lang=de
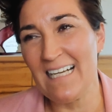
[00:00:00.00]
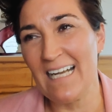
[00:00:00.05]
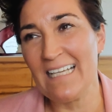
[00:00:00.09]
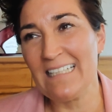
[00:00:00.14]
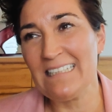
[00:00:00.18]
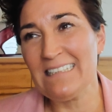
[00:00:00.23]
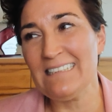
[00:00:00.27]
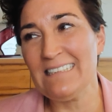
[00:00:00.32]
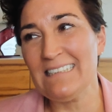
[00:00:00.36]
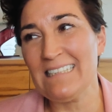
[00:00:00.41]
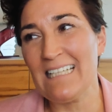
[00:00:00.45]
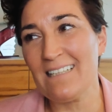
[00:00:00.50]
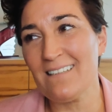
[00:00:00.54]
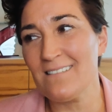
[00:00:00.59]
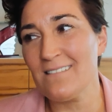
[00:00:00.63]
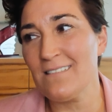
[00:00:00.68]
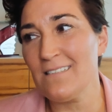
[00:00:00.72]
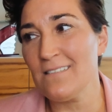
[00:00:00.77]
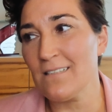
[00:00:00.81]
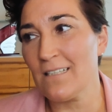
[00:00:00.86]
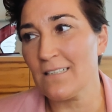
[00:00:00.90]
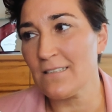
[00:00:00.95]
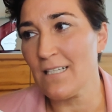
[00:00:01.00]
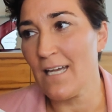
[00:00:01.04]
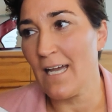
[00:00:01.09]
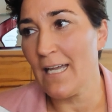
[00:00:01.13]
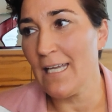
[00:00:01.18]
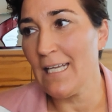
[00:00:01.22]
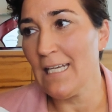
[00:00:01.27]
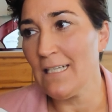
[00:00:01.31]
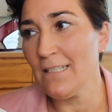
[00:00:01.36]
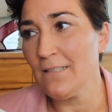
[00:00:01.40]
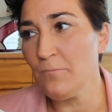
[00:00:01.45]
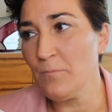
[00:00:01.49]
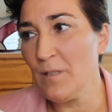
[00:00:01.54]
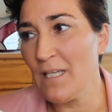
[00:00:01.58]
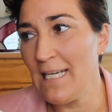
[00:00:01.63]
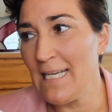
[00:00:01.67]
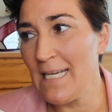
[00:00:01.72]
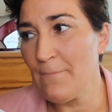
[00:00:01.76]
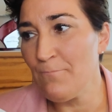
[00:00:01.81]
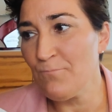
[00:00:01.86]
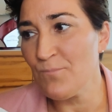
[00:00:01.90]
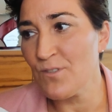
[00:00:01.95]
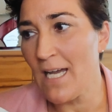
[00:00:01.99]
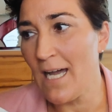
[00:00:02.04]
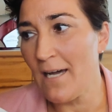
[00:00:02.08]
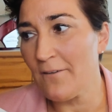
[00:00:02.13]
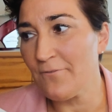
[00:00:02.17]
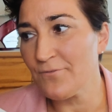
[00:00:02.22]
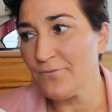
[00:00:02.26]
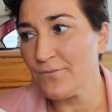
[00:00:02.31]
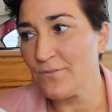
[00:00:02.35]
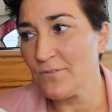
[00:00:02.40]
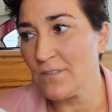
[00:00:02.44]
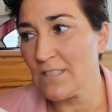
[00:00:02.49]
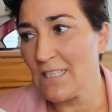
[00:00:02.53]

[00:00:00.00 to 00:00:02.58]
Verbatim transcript: eigentlich jetzt dieser Teil in mir leben darf,